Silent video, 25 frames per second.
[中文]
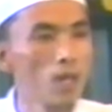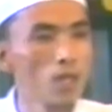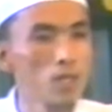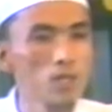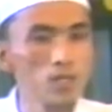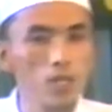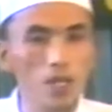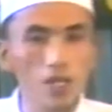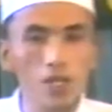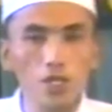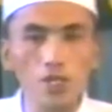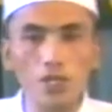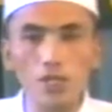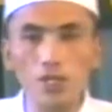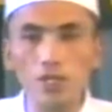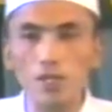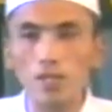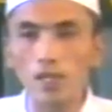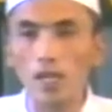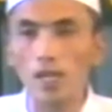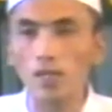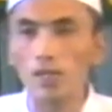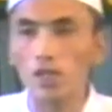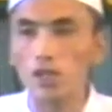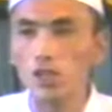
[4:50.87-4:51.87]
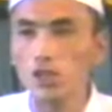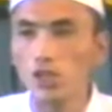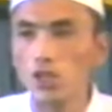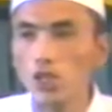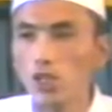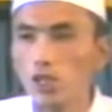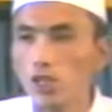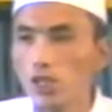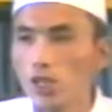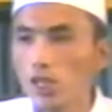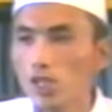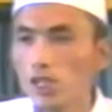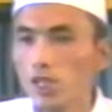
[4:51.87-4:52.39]
在伊斯兰的
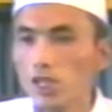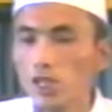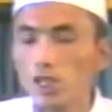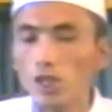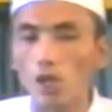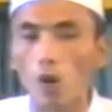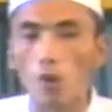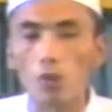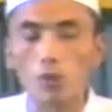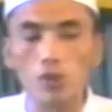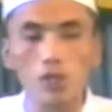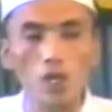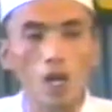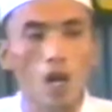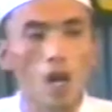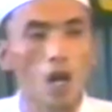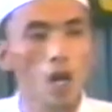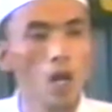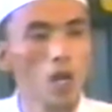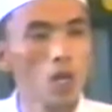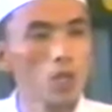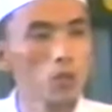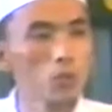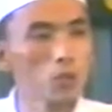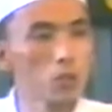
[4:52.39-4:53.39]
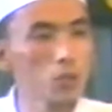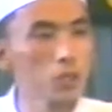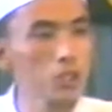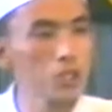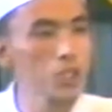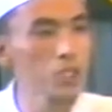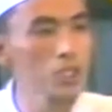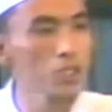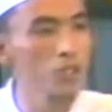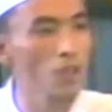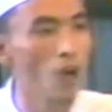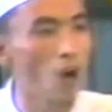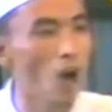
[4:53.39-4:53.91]
精神指导下，用
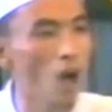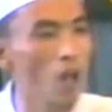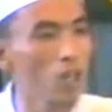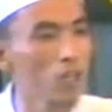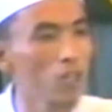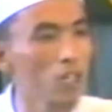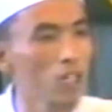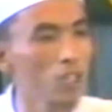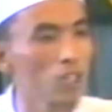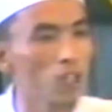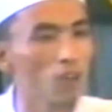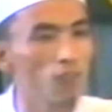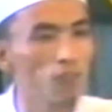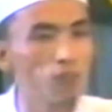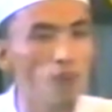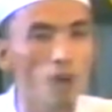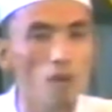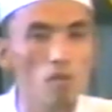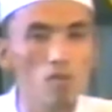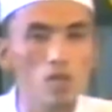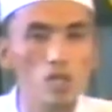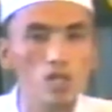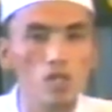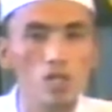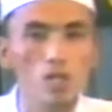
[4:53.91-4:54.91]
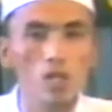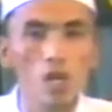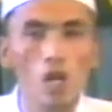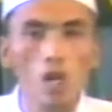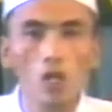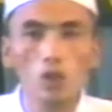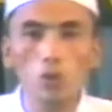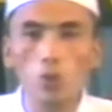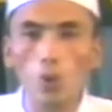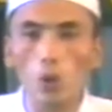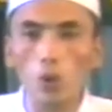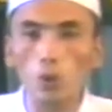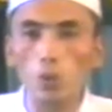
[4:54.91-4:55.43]
信仰阿拉的方式，
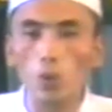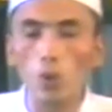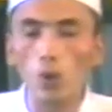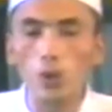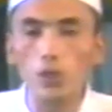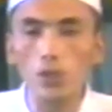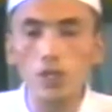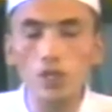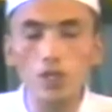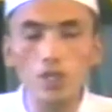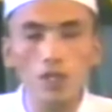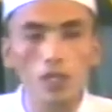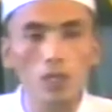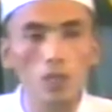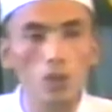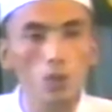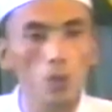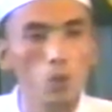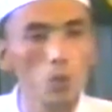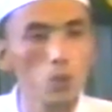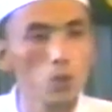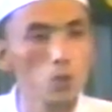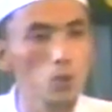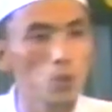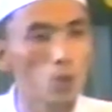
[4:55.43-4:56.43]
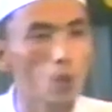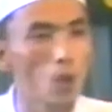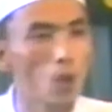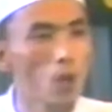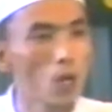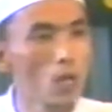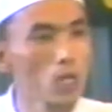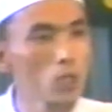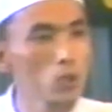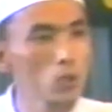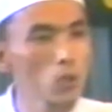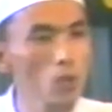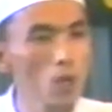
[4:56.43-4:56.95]
多多益善的工作，
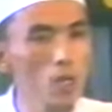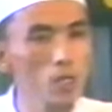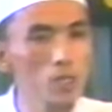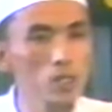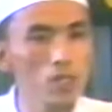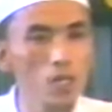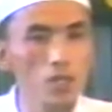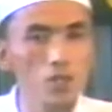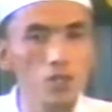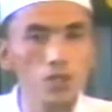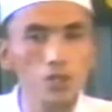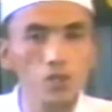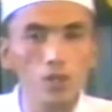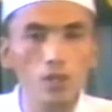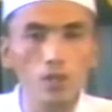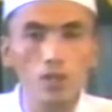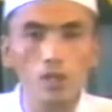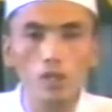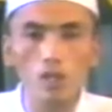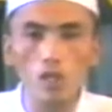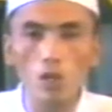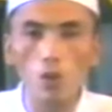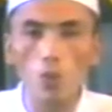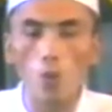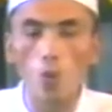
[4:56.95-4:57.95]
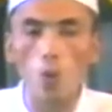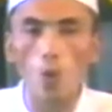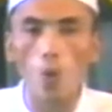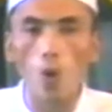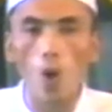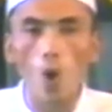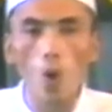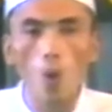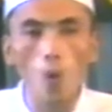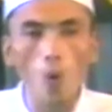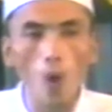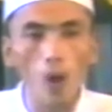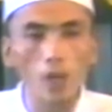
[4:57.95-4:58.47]
劝善积恶的任务，
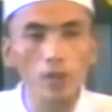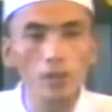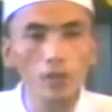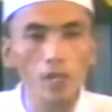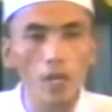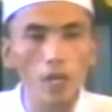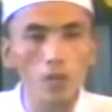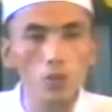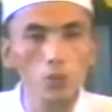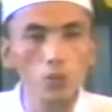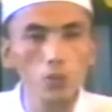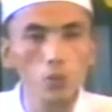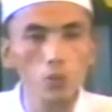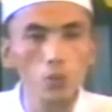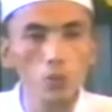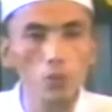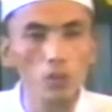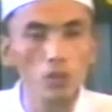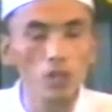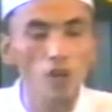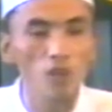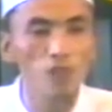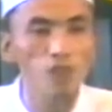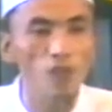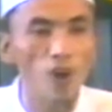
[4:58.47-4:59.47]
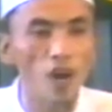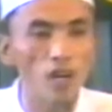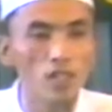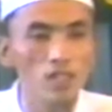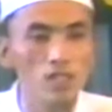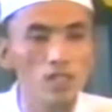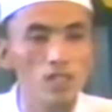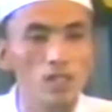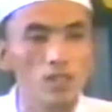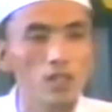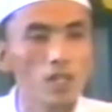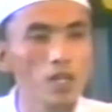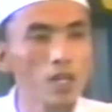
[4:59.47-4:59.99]
患难与共的法
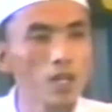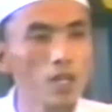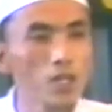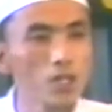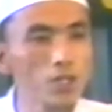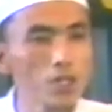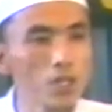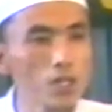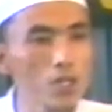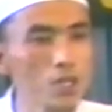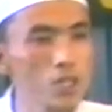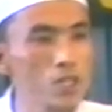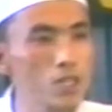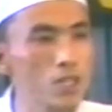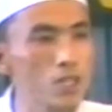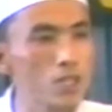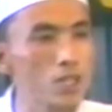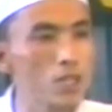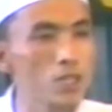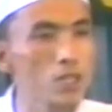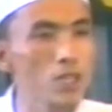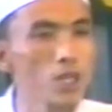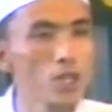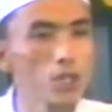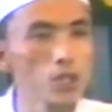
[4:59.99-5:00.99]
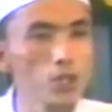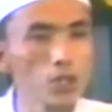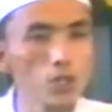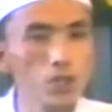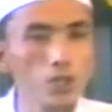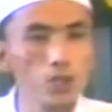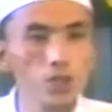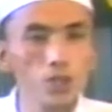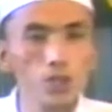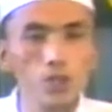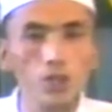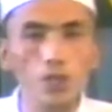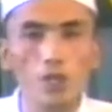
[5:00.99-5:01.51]
治。因时、因
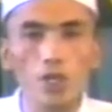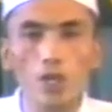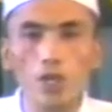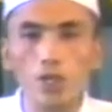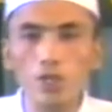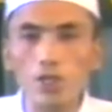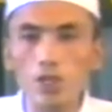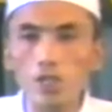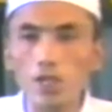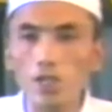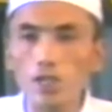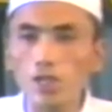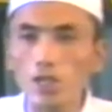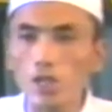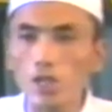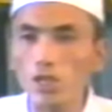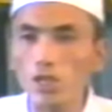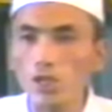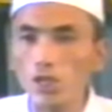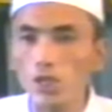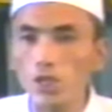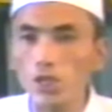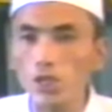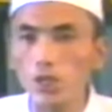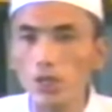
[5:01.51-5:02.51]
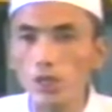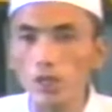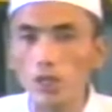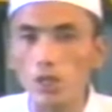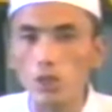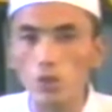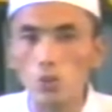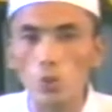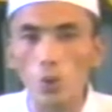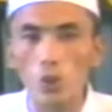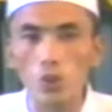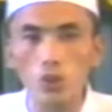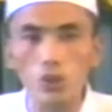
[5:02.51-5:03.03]
地、因制宜的
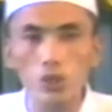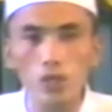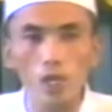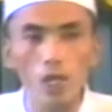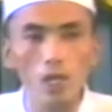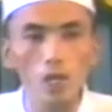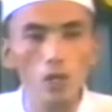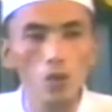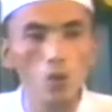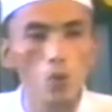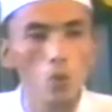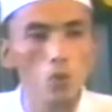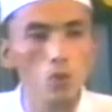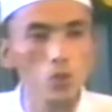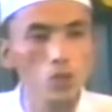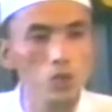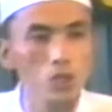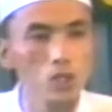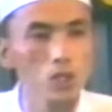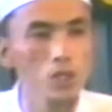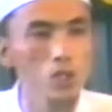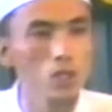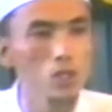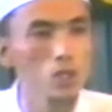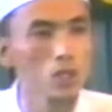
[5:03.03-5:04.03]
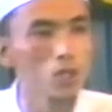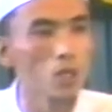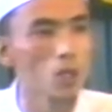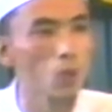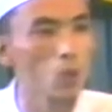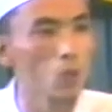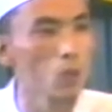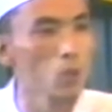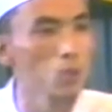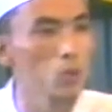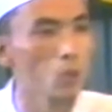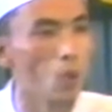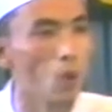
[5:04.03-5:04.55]
做艰苦细致的
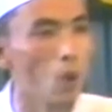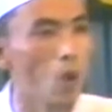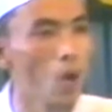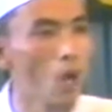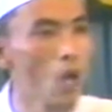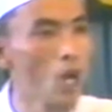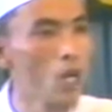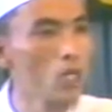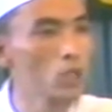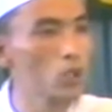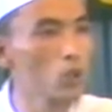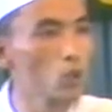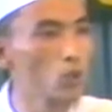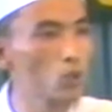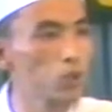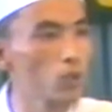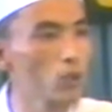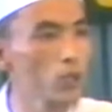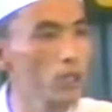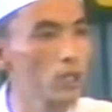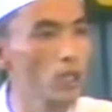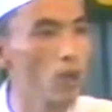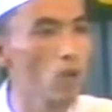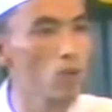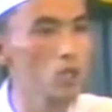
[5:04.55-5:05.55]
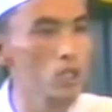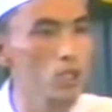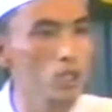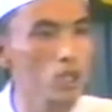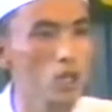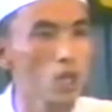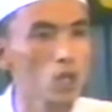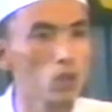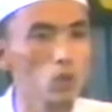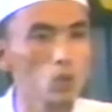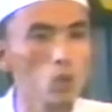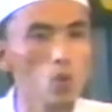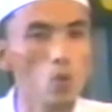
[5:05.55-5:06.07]
工作，走出一条适
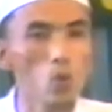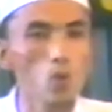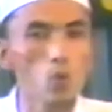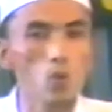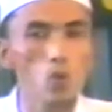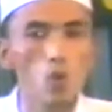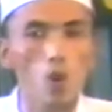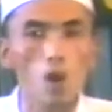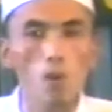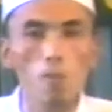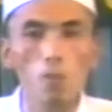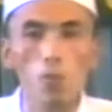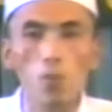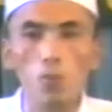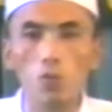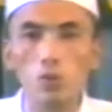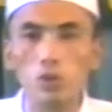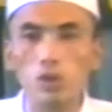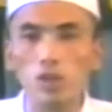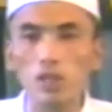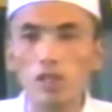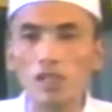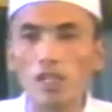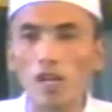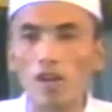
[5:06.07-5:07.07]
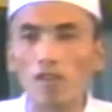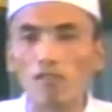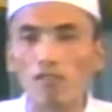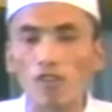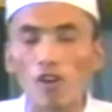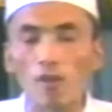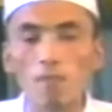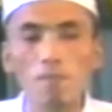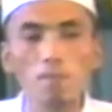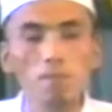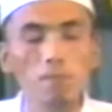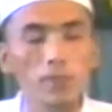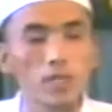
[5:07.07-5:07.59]
合中国母生的
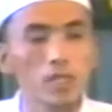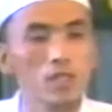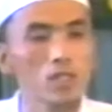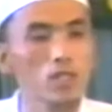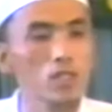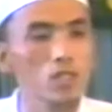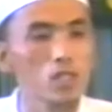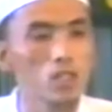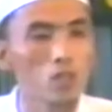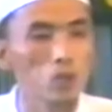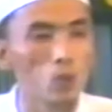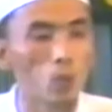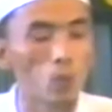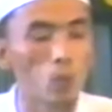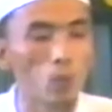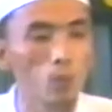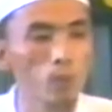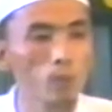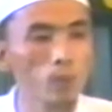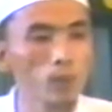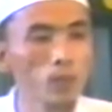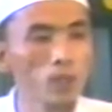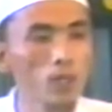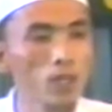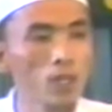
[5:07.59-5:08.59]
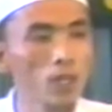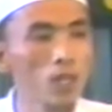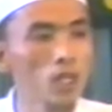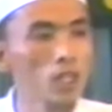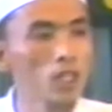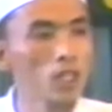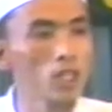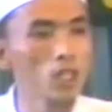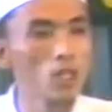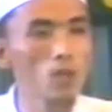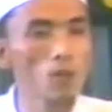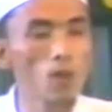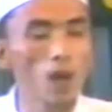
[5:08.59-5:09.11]
文明之路。
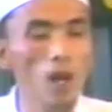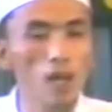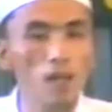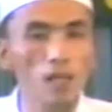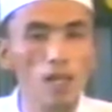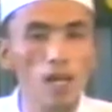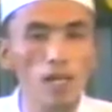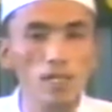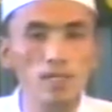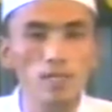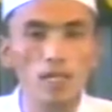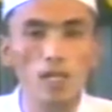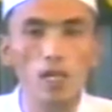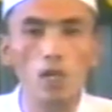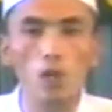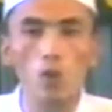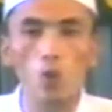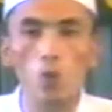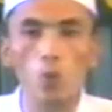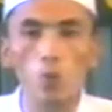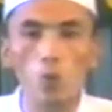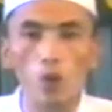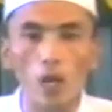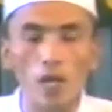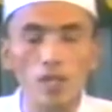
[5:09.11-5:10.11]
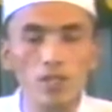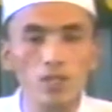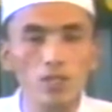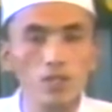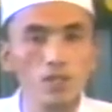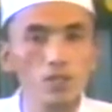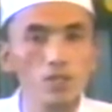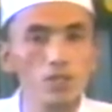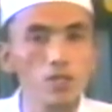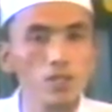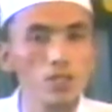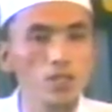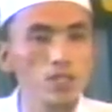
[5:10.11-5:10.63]
因为阿拉在古兰经
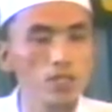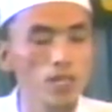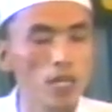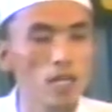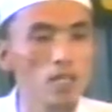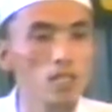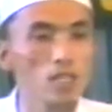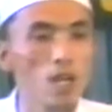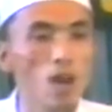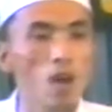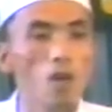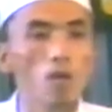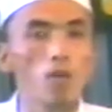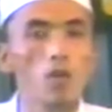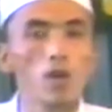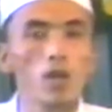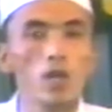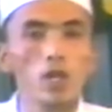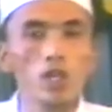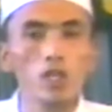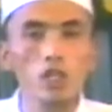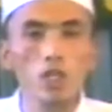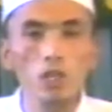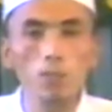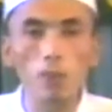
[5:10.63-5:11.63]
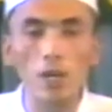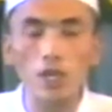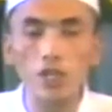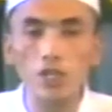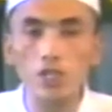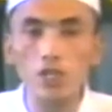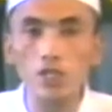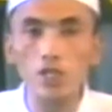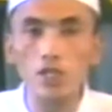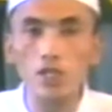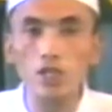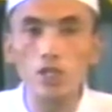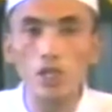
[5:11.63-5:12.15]
第三章一百一
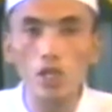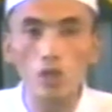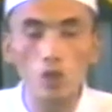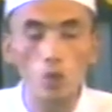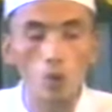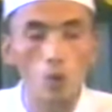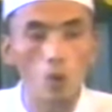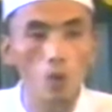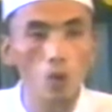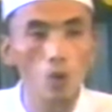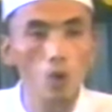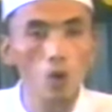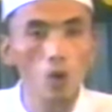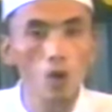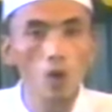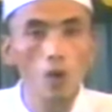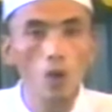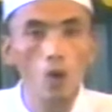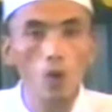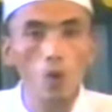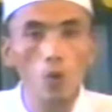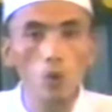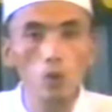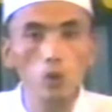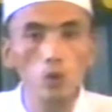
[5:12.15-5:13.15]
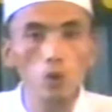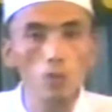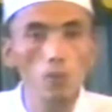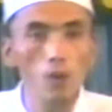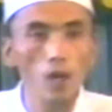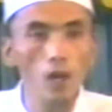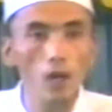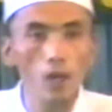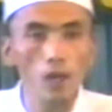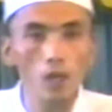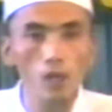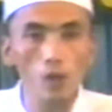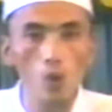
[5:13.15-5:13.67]
十节说：“我多么
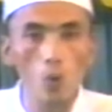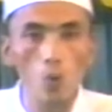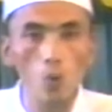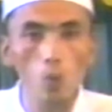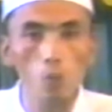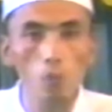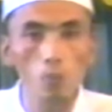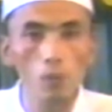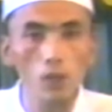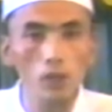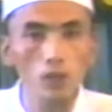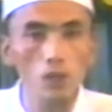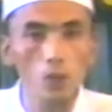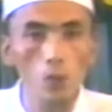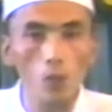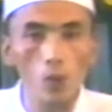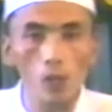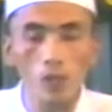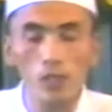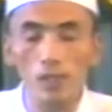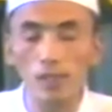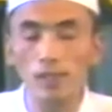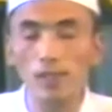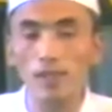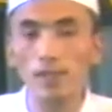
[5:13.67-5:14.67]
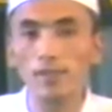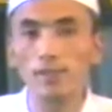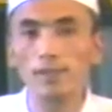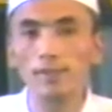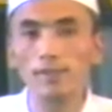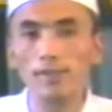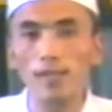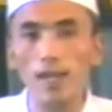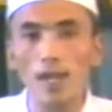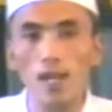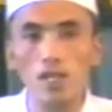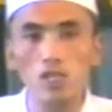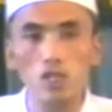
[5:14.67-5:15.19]
海了奥梅提乌尔加特
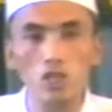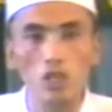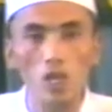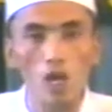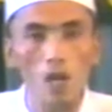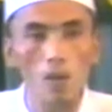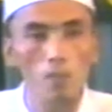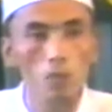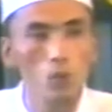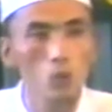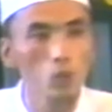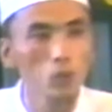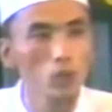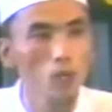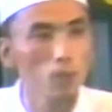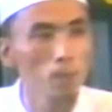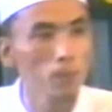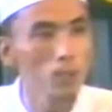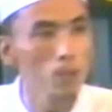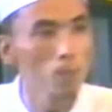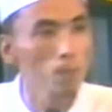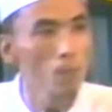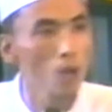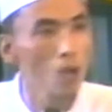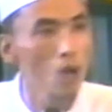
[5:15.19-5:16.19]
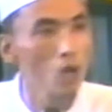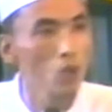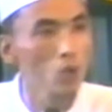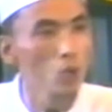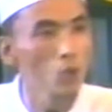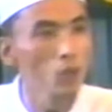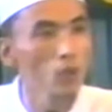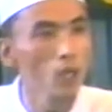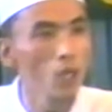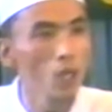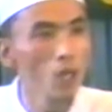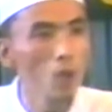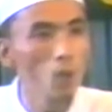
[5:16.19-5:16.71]
纳斯塔阿穆罗那边马哦，
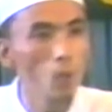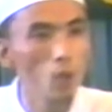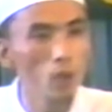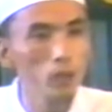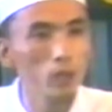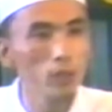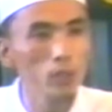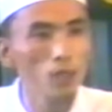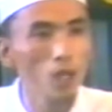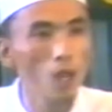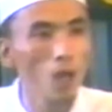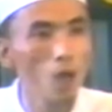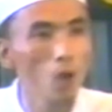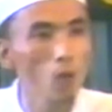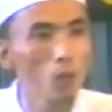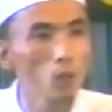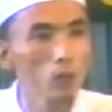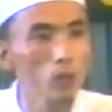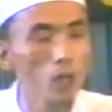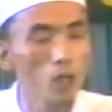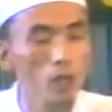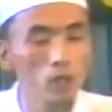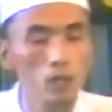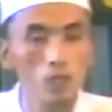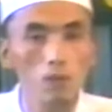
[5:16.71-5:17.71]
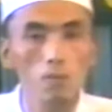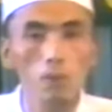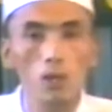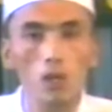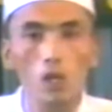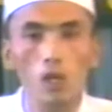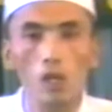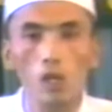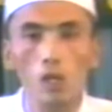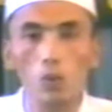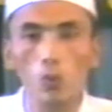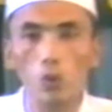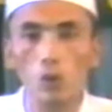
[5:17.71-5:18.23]
我在那好哪里嘛
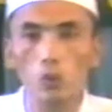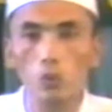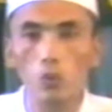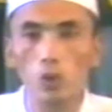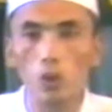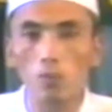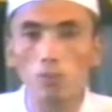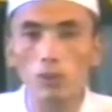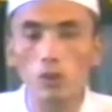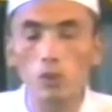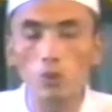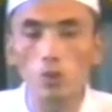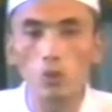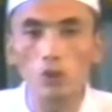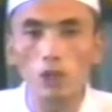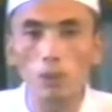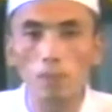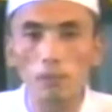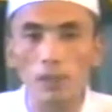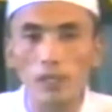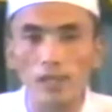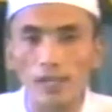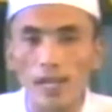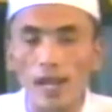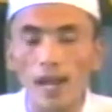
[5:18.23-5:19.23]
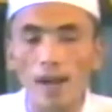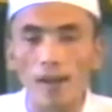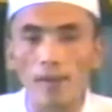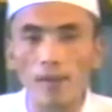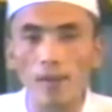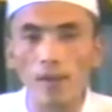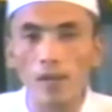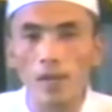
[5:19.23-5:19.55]
卡里瓦多米诺那边来？